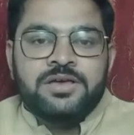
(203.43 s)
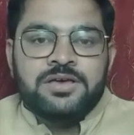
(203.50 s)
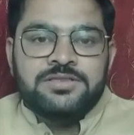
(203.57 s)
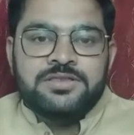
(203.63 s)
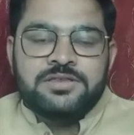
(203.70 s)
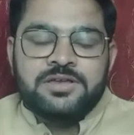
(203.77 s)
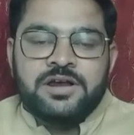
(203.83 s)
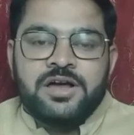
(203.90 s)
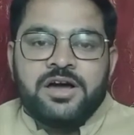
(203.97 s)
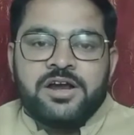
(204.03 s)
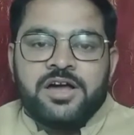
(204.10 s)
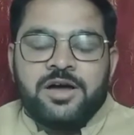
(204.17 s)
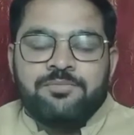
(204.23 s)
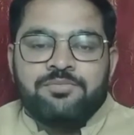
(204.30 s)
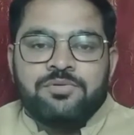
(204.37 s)
इसी तरह अगर
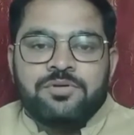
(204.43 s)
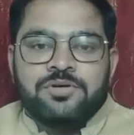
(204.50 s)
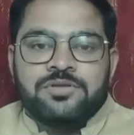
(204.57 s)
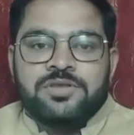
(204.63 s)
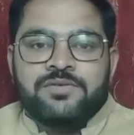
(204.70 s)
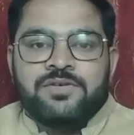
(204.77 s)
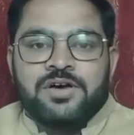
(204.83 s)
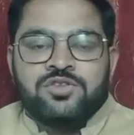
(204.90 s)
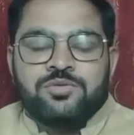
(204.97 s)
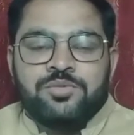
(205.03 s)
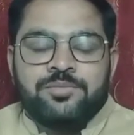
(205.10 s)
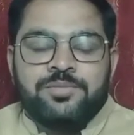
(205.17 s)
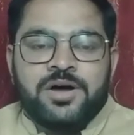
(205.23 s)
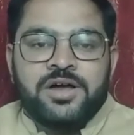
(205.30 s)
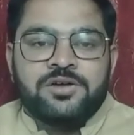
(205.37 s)
आप दरवाज़ों
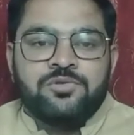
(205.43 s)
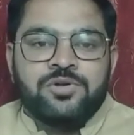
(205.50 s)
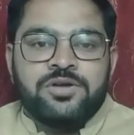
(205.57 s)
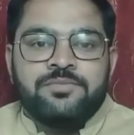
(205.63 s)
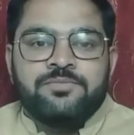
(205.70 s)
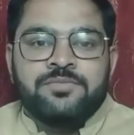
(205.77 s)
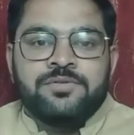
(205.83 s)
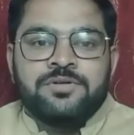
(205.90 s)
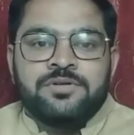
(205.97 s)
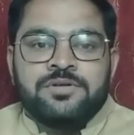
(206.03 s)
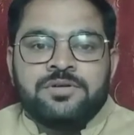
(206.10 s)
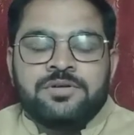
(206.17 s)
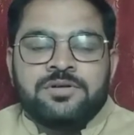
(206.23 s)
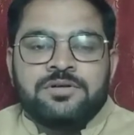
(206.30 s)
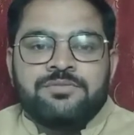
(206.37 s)
में बाहर कोई
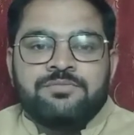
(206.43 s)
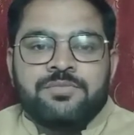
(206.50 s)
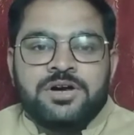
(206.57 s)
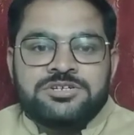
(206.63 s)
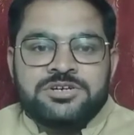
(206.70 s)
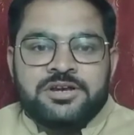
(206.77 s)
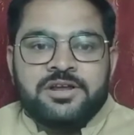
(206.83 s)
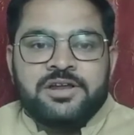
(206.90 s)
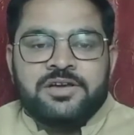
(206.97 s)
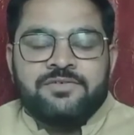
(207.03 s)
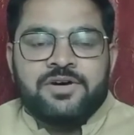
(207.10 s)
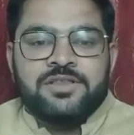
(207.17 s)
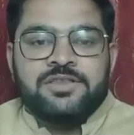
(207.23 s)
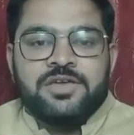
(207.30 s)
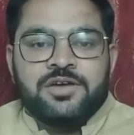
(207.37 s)
माशाल्लाह
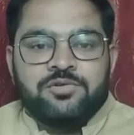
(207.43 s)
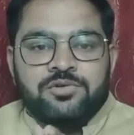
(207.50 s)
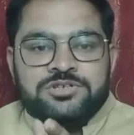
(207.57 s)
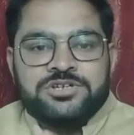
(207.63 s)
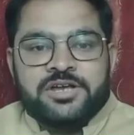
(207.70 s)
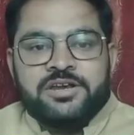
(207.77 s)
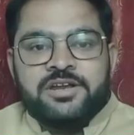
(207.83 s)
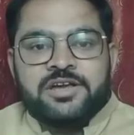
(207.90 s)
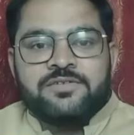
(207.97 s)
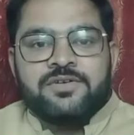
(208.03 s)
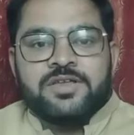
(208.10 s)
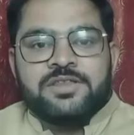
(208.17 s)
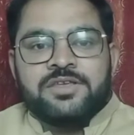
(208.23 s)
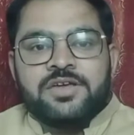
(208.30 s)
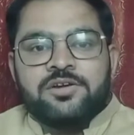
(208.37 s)
लिखवाते हैं कोई जाली
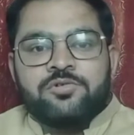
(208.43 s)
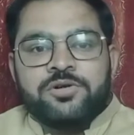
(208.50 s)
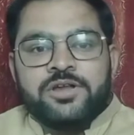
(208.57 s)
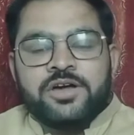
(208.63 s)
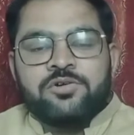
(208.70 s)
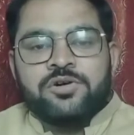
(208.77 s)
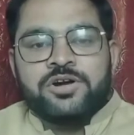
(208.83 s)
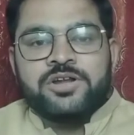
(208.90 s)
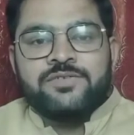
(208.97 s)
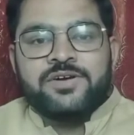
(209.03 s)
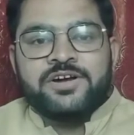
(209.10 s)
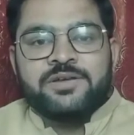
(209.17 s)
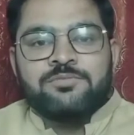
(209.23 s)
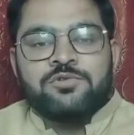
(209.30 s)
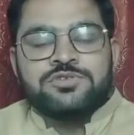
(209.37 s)
लगवाते हैं कोई डेकोरेटिव
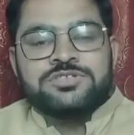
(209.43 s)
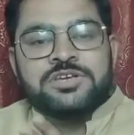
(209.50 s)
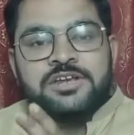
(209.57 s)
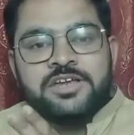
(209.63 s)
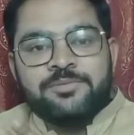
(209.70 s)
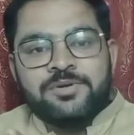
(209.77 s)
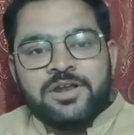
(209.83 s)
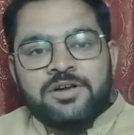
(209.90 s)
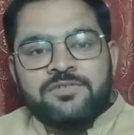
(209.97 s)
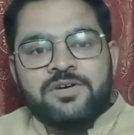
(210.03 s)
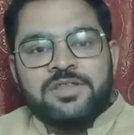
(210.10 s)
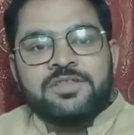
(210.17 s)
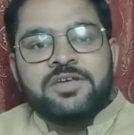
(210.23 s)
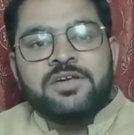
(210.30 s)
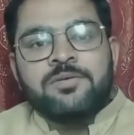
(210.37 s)
आइटम कोई सीलिंग में
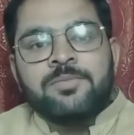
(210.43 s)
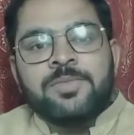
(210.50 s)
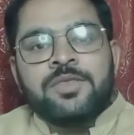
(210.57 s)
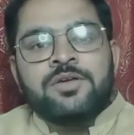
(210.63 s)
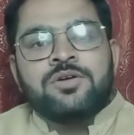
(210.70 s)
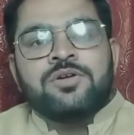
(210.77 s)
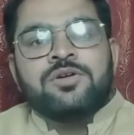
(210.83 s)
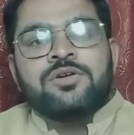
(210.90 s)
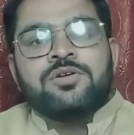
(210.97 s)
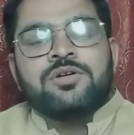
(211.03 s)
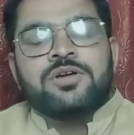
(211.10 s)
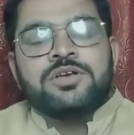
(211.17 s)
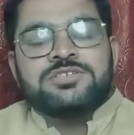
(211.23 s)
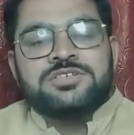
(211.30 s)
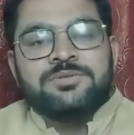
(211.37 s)
लगवाते हैं
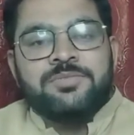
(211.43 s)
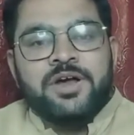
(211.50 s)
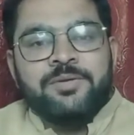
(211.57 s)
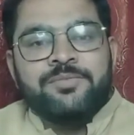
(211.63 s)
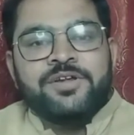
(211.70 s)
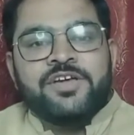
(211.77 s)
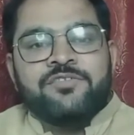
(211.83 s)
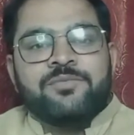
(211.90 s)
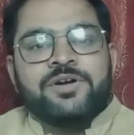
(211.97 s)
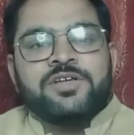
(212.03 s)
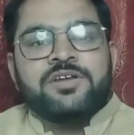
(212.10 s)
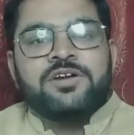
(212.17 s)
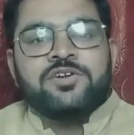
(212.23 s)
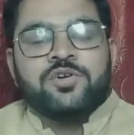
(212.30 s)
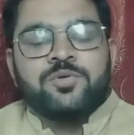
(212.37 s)
किसी एम डी एफ
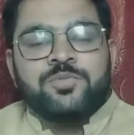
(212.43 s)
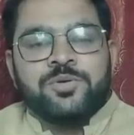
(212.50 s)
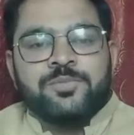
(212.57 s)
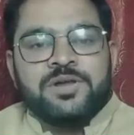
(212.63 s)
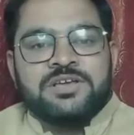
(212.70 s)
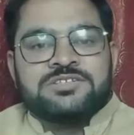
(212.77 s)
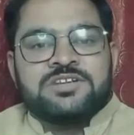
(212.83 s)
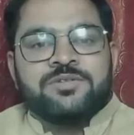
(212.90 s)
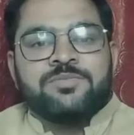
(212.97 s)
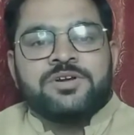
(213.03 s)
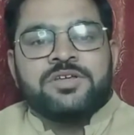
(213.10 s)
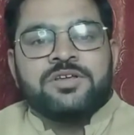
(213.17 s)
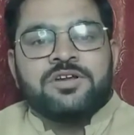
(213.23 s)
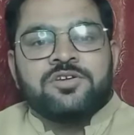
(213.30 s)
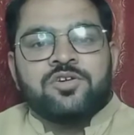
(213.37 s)
मटीरियल के ऊपर प्लास्टिक
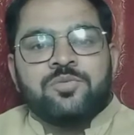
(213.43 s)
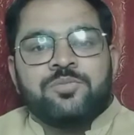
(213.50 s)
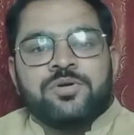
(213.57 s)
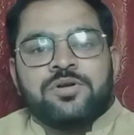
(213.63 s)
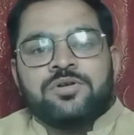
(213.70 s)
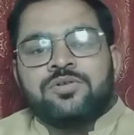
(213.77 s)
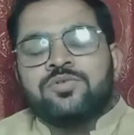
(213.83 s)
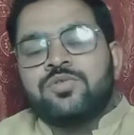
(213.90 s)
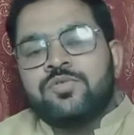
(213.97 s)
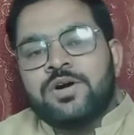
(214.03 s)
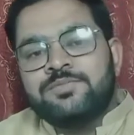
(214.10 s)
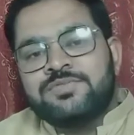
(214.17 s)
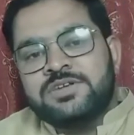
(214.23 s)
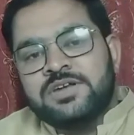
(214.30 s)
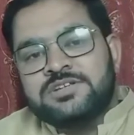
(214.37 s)
मटीरियल के ऊपर तो
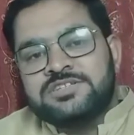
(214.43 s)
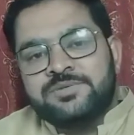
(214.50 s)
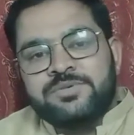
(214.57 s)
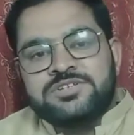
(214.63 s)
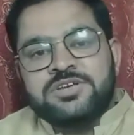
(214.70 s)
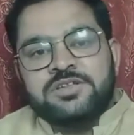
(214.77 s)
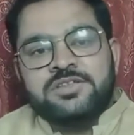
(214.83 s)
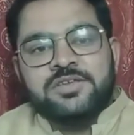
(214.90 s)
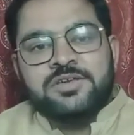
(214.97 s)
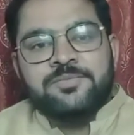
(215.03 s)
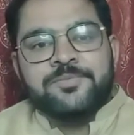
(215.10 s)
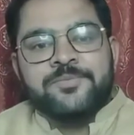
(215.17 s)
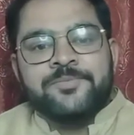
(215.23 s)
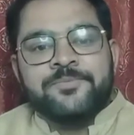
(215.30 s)
आप सी एन सी पर जाते हैं